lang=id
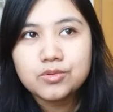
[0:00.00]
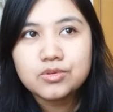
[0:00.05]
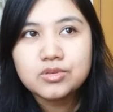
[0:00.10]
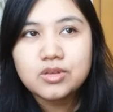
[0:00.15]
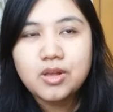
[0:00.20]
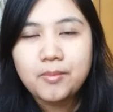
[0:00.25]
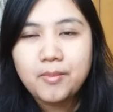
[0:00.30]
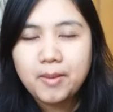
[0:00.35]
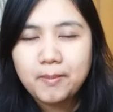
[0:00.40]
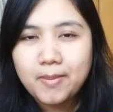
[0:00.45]

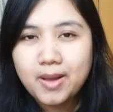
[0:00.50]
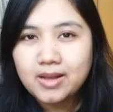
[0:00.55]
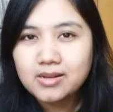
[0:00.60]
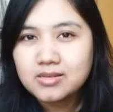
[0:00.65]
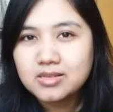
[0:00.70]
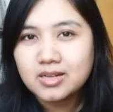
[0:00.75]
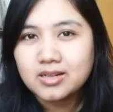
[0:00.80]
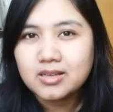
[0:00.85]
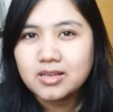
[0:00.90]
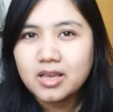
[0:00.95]
sama
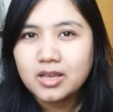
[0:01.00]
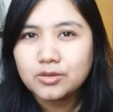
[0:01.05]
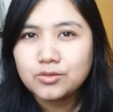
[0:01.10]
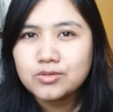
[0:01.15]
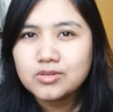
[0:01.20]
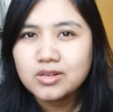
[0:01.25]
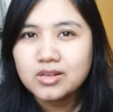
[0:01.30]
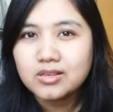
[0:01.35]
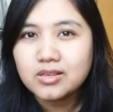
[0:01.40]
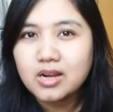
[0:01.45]
pajaknya
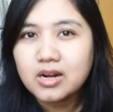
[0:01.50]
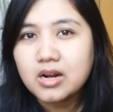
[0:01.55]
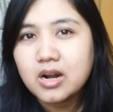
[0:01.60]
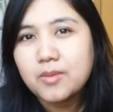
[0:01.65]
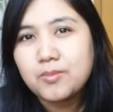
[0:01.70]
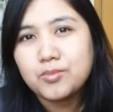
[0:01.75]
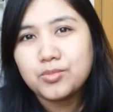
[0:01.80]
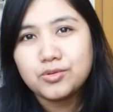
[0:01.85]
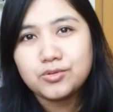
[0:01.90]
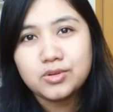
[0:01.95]
itu sekitar
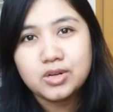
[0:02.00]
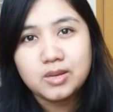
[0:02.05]
65